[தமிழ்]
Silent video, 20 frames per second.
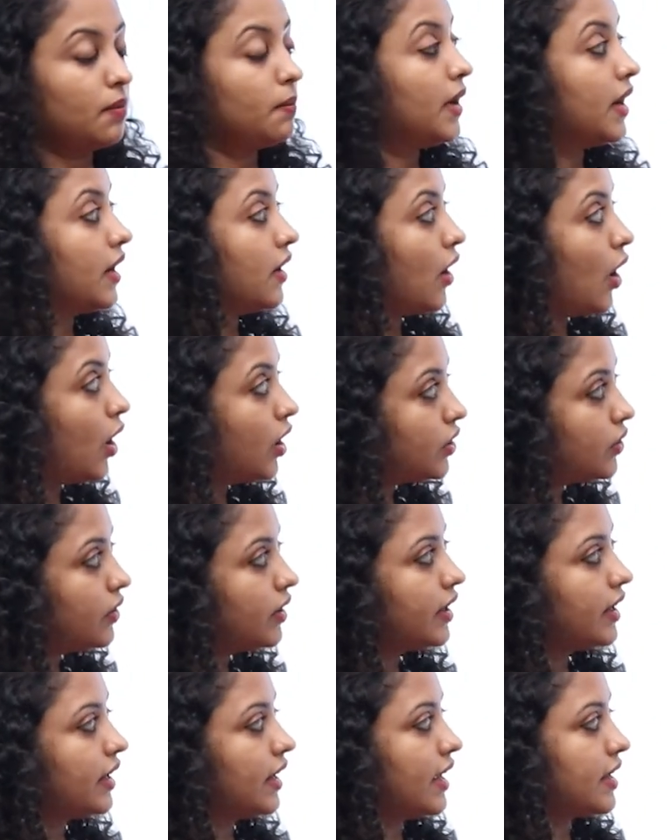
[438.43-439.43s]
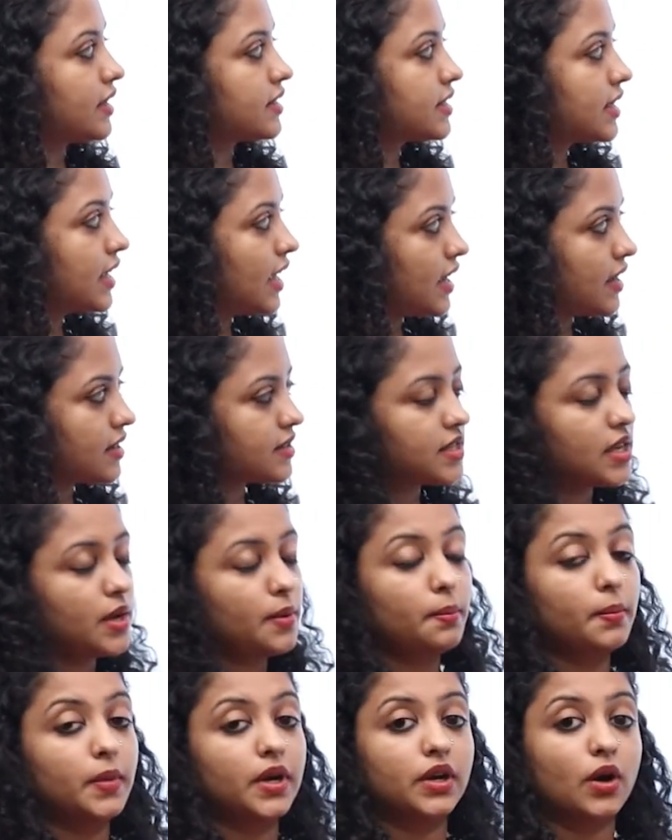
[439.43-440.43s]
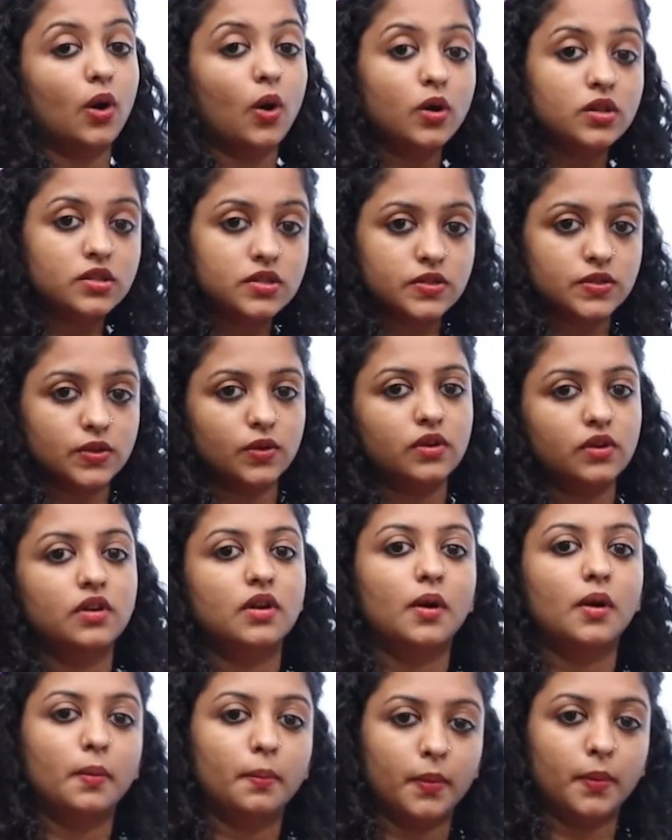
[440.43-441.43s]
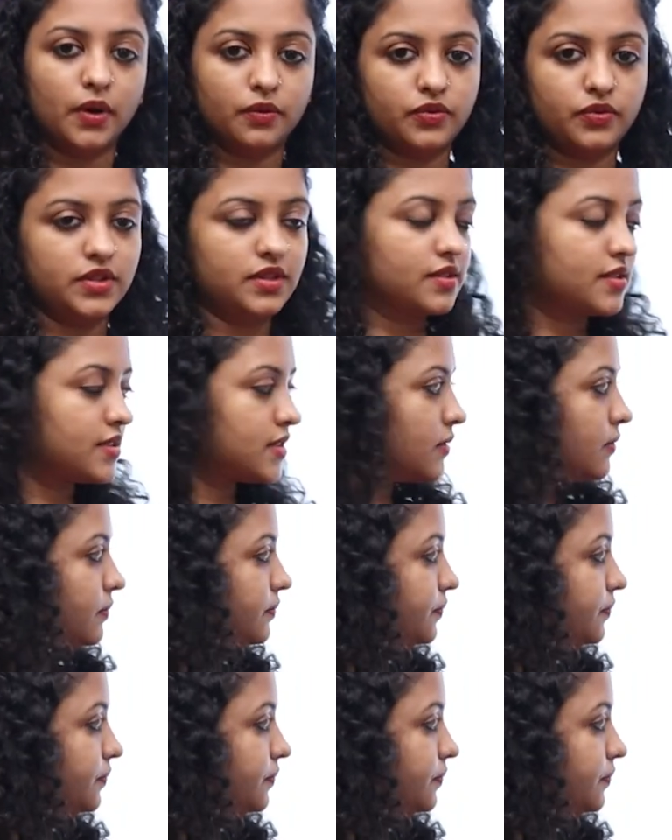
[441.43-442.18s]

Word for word: பட் நாட் ஓன்லி லைக்ஸ் கேக்ஸ் பட் ஆல்சோ மஃபின்ஸ்